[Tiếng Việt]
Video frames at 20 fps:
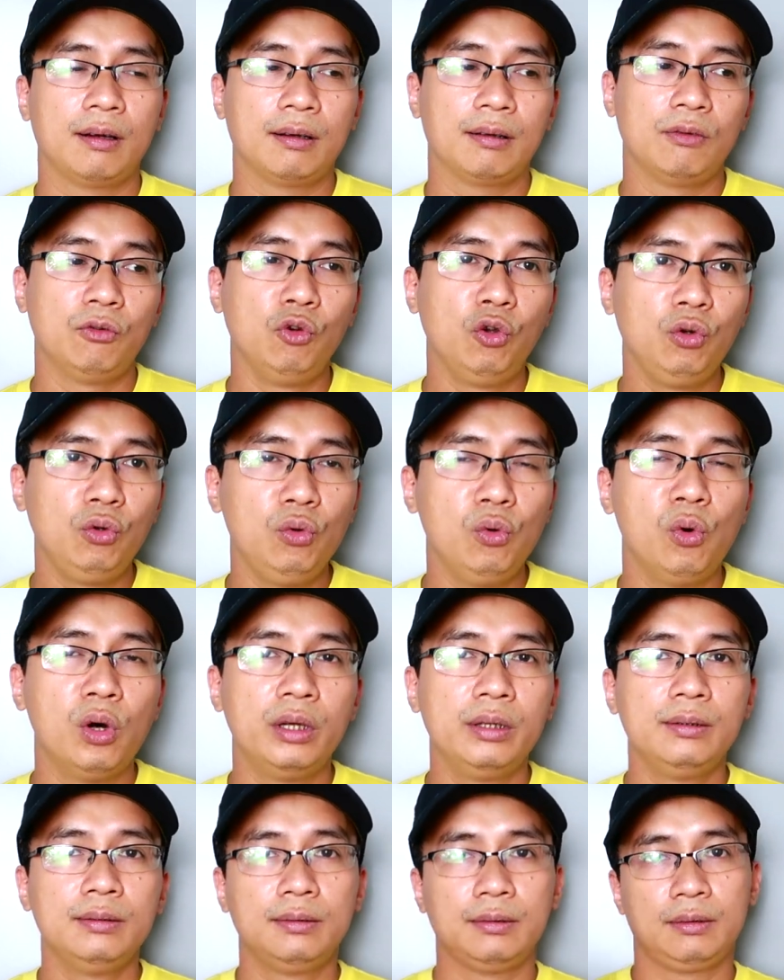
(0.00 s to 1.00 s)
luôn
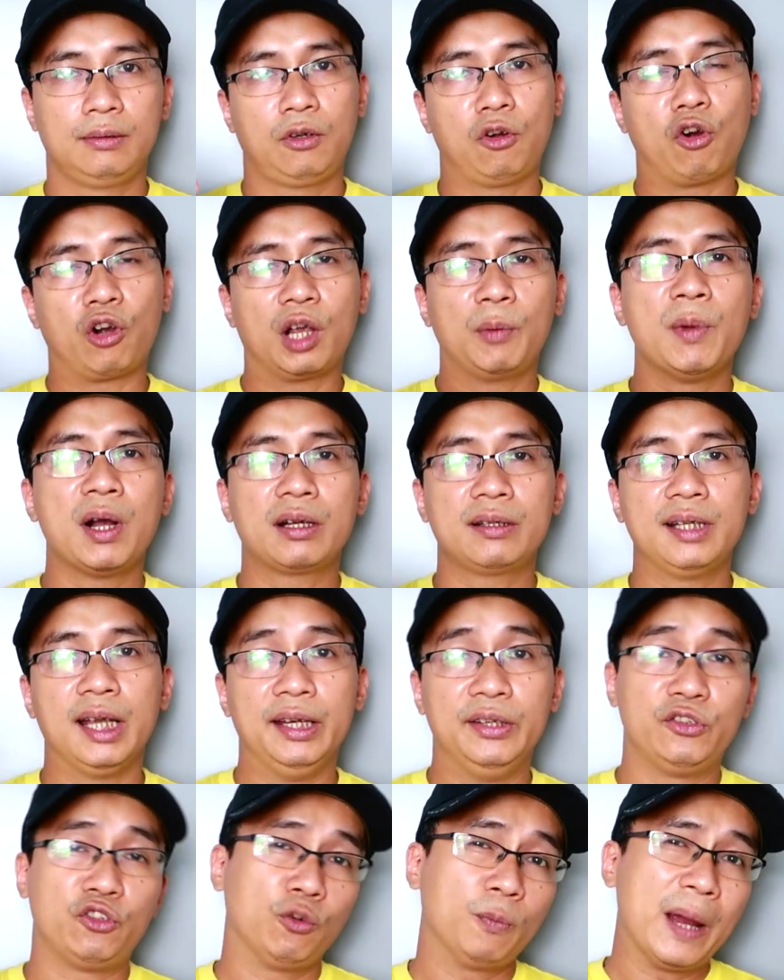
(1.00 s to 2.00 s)
luôn có cái bước
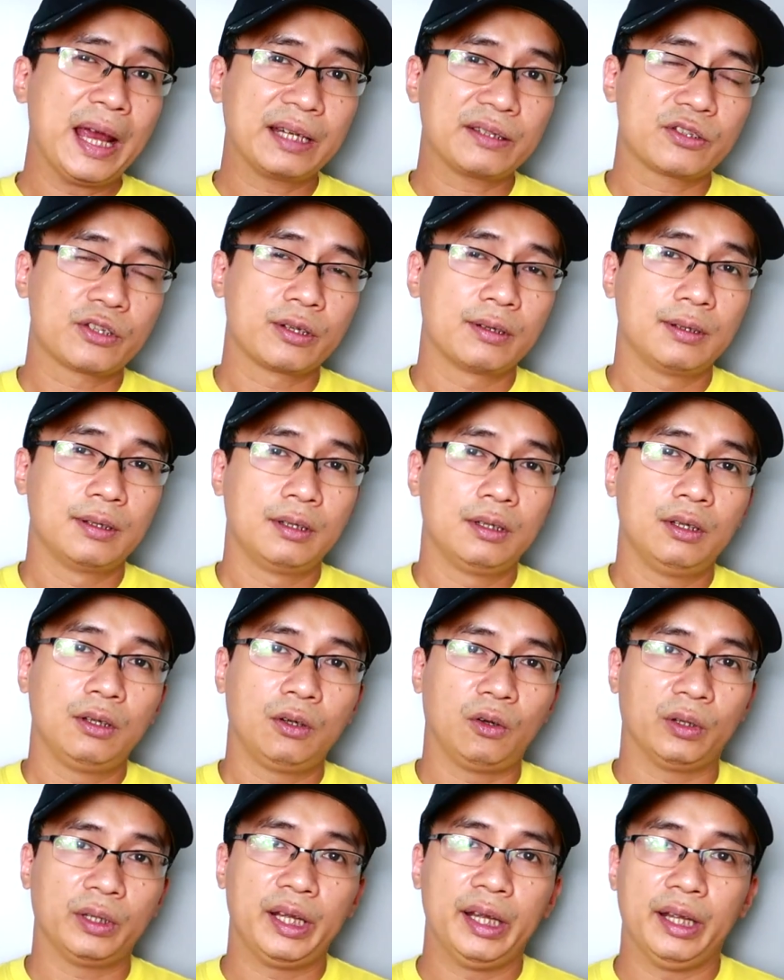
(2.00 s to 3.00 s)
nhảy số batch
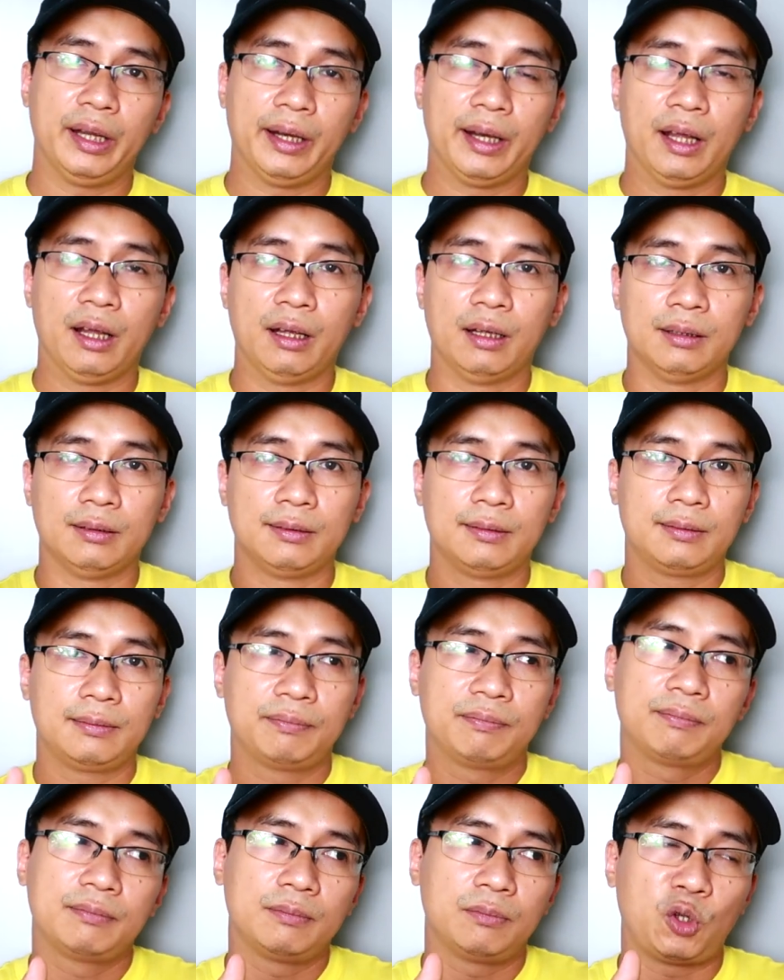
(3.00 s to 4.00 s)
có thể là
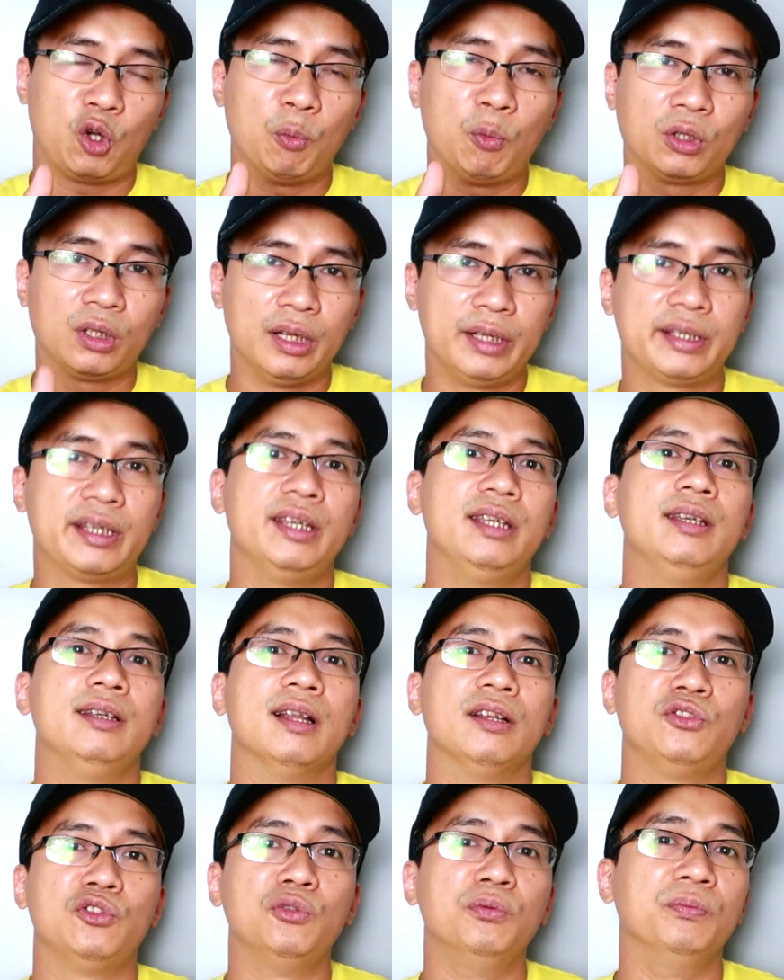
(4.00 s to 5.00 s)
có một thời kỳ
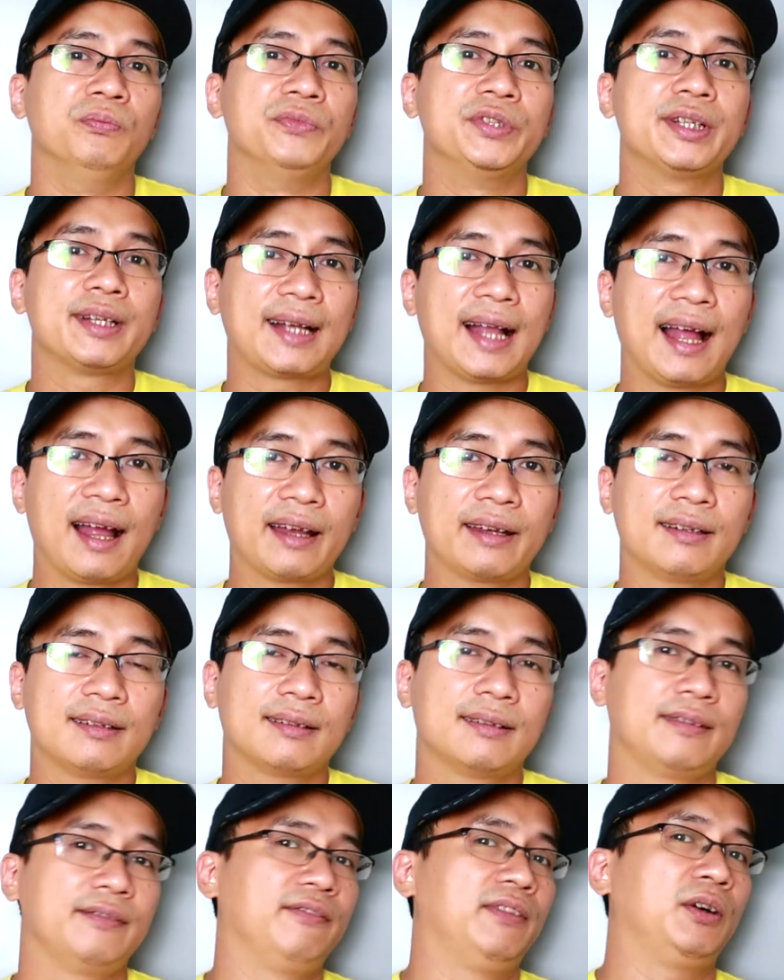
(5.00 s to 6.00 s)
là dùng chữ cái
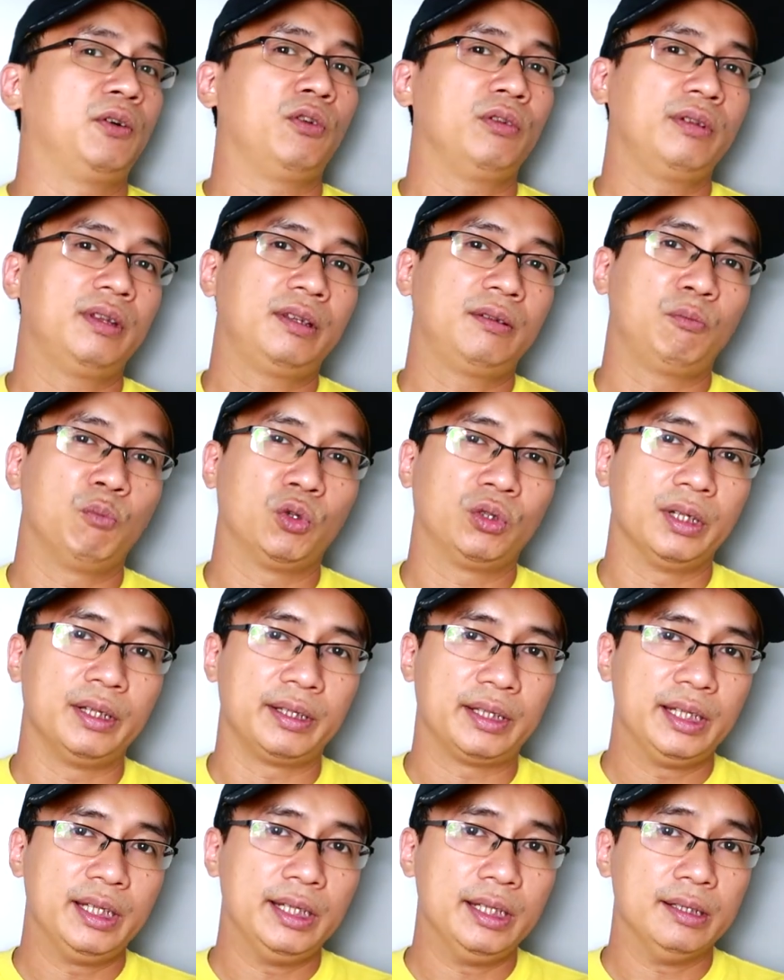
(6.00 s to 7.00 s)
và có một thời
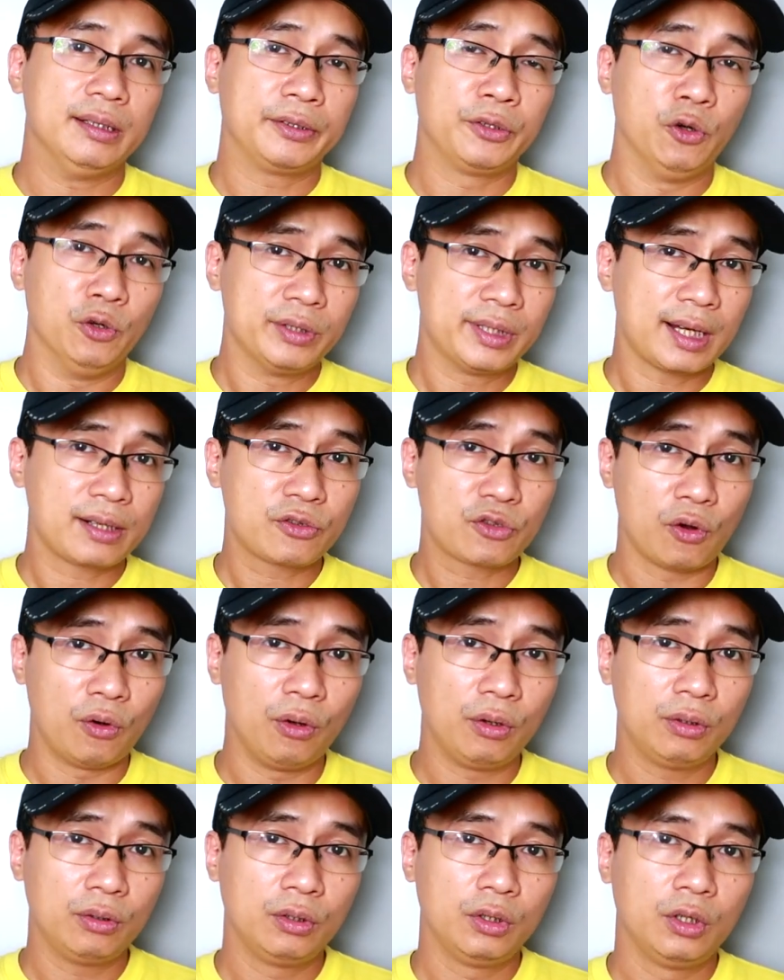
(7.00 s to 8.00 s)
kỳ đổi sang
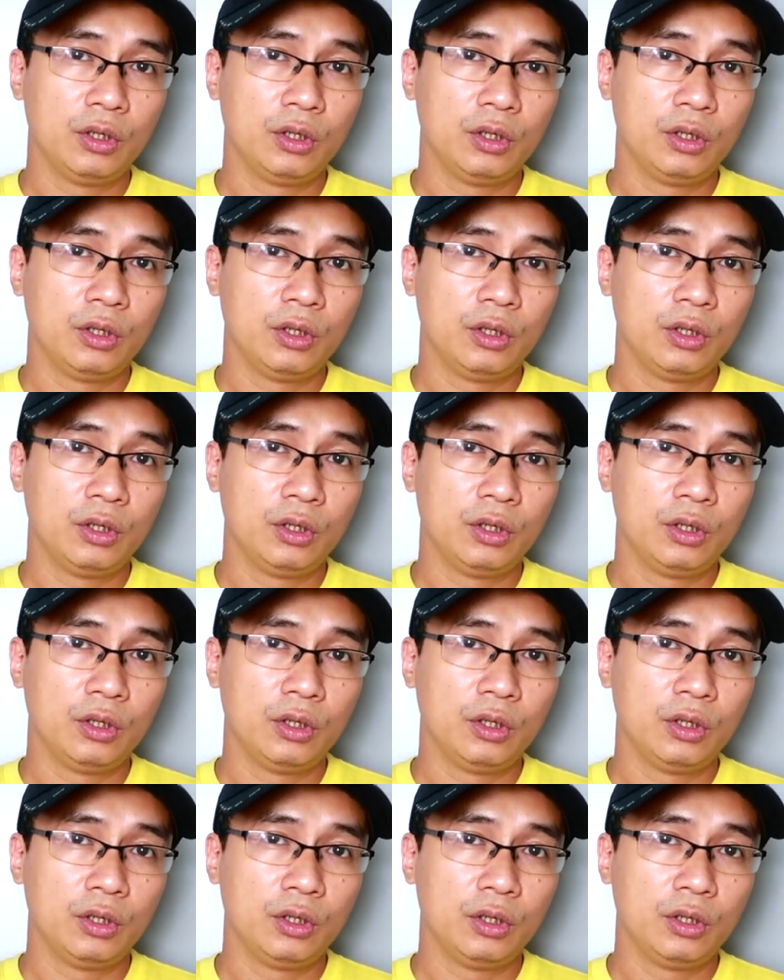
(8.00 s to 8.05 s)
số